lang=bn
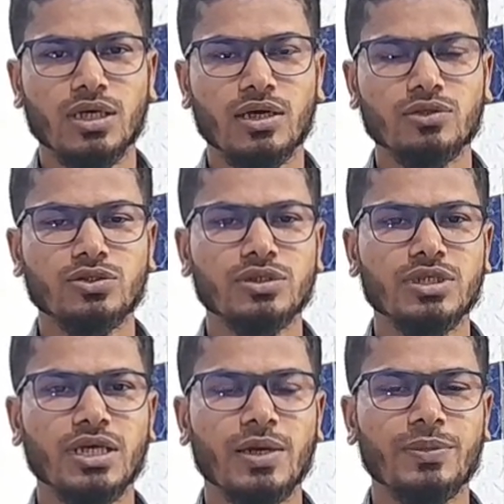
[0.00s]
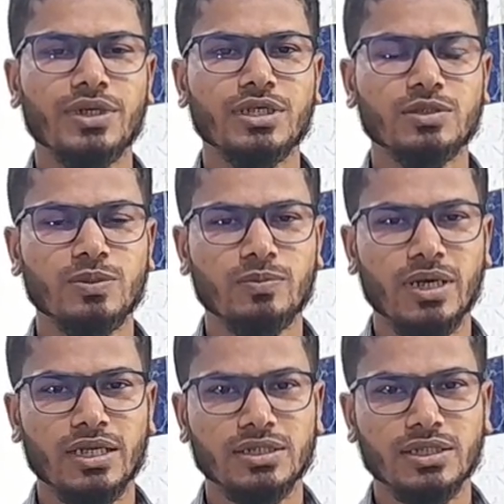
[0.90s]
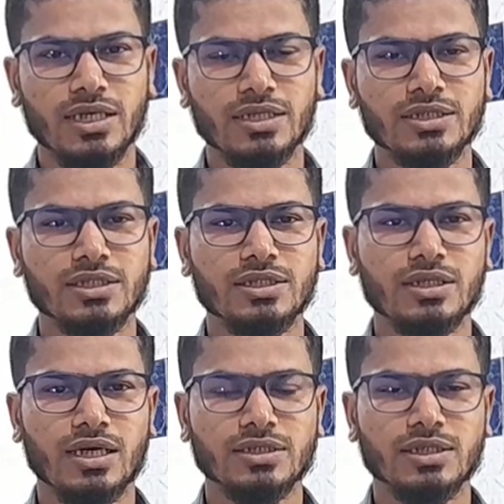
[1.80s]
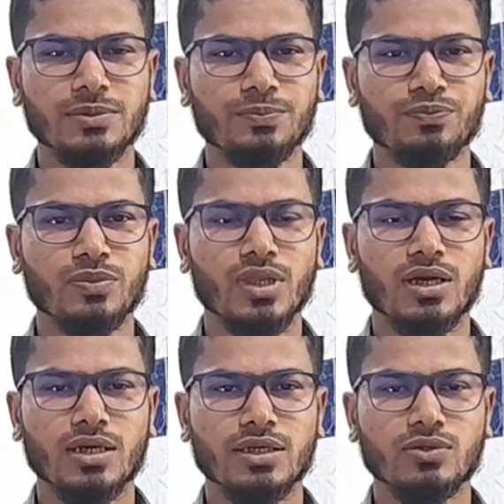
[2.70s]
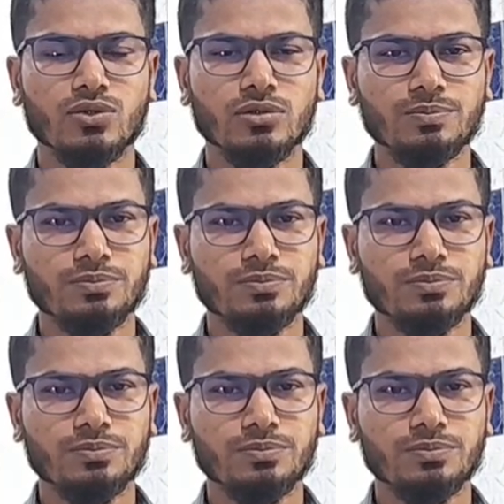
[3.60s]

কারো শরীরে হ্যাপাটাইটিস বি ভাইরাসের অ্যান্টিজেনটা আছে কিন্তু